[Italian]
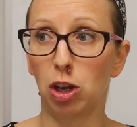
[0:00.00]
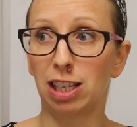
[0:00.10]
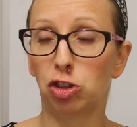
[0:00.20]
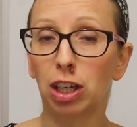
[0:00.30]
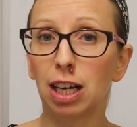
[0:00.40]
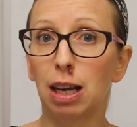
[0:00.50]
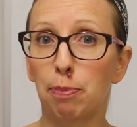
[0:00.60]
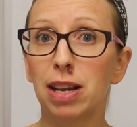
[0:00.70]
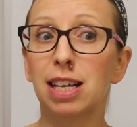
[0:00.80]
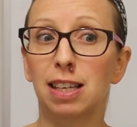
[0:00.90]
cioè cerca di
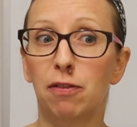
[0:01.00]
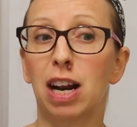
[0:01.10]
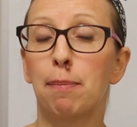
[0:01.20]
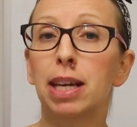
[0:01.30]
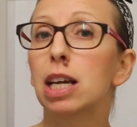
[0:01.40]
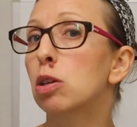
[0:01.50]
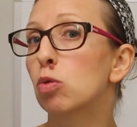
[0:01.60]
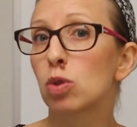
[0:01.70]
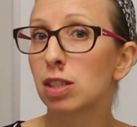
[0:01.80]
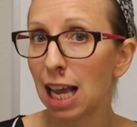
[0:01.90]
capire se veramente
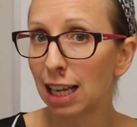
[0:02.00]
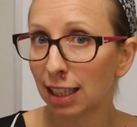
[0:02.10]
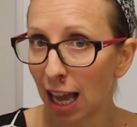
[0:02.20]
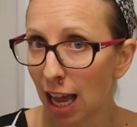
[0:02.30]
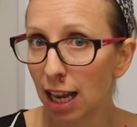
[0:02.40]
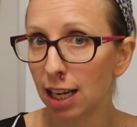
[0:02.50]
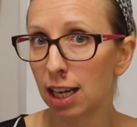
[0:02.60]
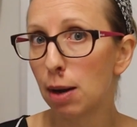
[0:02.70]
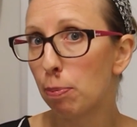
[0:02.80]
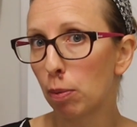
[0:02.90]
non sei te
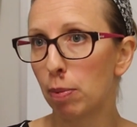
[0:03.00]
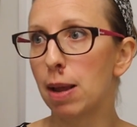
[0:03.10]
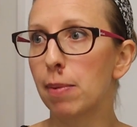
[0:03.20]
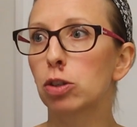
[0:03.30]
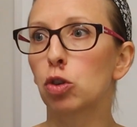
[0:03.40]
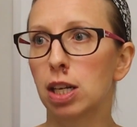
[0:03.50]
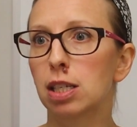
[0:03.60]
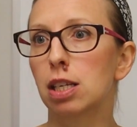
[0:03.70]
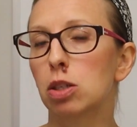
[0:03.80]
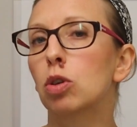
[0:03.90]
il problema cioè
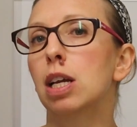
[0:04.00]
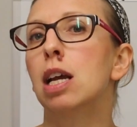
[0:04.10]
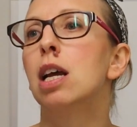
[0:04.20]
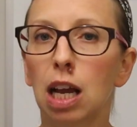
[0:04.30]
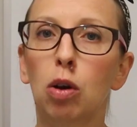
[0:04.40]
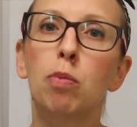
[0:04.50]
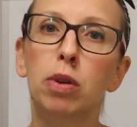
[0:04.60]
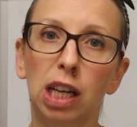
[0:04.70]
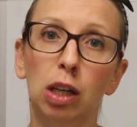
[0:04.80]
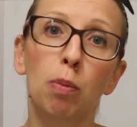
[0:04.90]
nel senso che stai
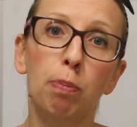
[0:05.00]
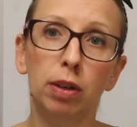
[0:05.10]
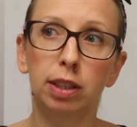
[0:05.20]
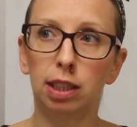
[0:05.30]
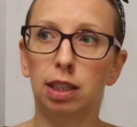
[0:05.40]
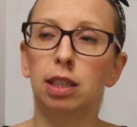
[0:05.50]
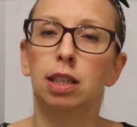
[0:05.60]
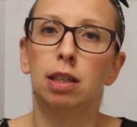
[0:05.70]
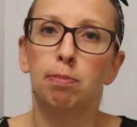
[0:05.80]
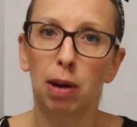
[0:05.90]
comunicando un po' di
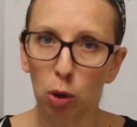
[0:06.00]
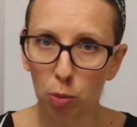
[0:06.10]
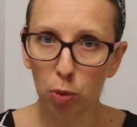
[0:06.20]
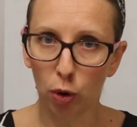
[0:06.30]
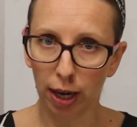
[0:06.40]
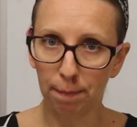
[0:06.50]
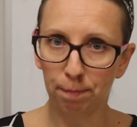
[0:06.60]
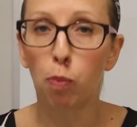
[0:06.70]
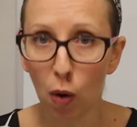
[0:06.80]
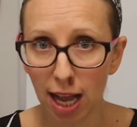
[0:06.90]
malumore
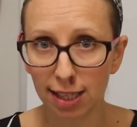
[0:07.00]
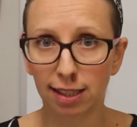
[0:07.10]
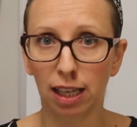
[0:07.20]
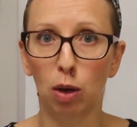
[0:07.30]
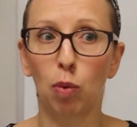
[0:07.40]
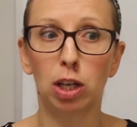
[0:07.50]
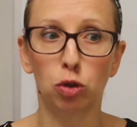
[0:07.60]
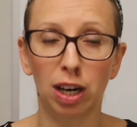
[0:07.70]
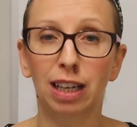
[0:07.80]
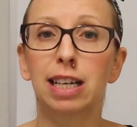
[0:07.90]
ci può essere quella
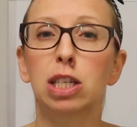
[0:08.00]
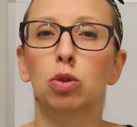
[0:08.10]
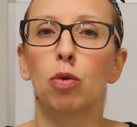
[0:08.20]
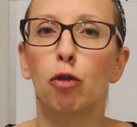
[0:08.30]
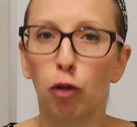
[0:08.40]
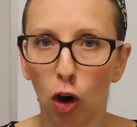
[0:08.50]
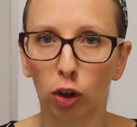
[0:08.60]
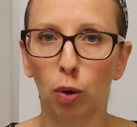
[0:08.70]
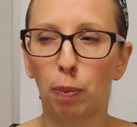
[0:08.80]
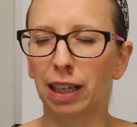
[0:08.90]
giornata di
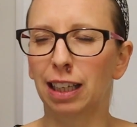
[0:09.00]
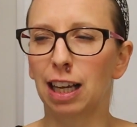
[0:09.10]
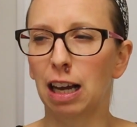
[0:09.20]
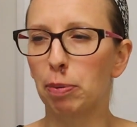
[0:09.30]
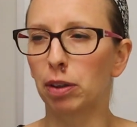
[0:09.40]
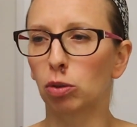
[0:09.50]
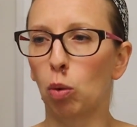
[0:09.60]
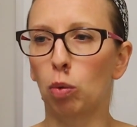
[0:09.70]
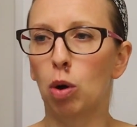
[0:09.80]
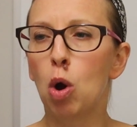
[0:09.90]
sconforto perché ti è capitata